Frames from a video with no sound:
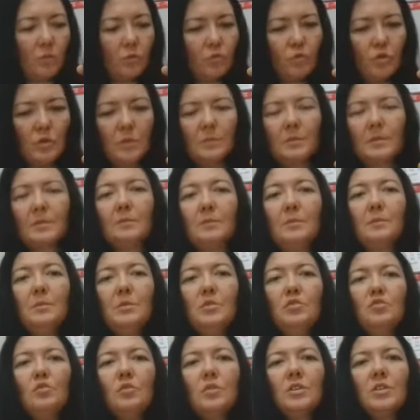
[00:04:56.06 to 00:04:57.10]
ay oturamadım.
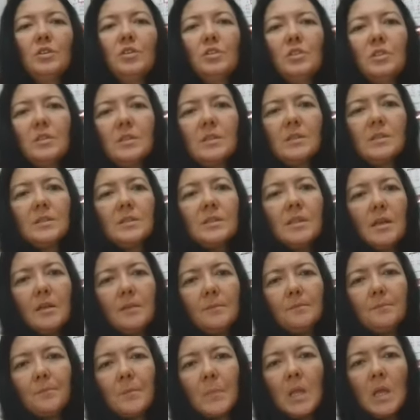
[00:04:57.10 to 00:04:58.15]
Birçok
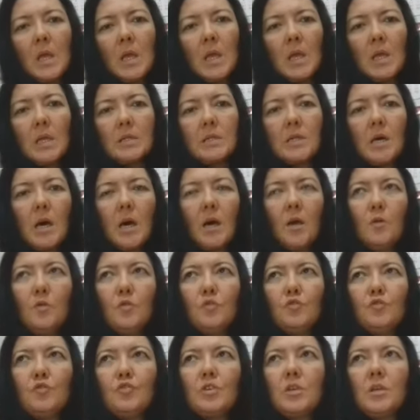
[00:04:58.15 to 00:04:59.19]
yaşıtınızdan daha
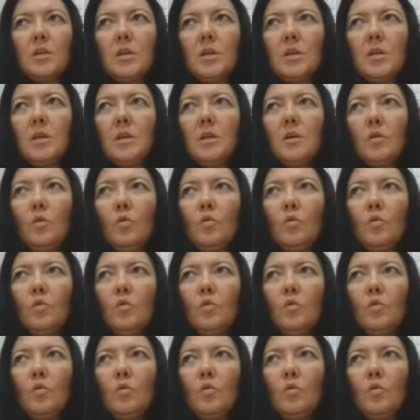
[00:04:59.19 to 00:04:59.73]
önce